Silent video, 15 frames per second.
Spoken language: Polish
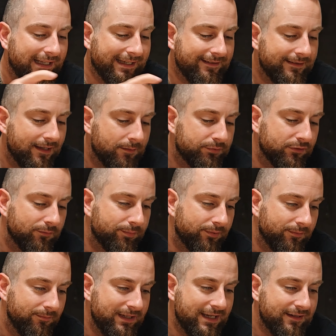ten
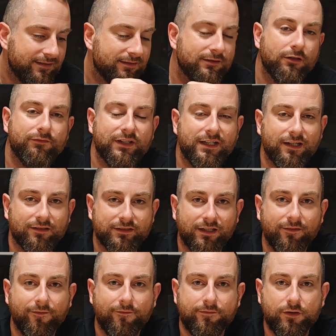laptop jest do
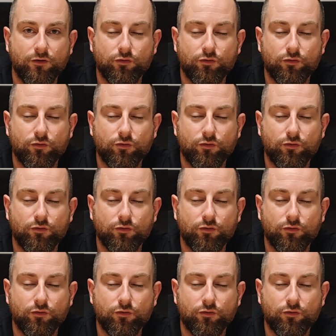wygrania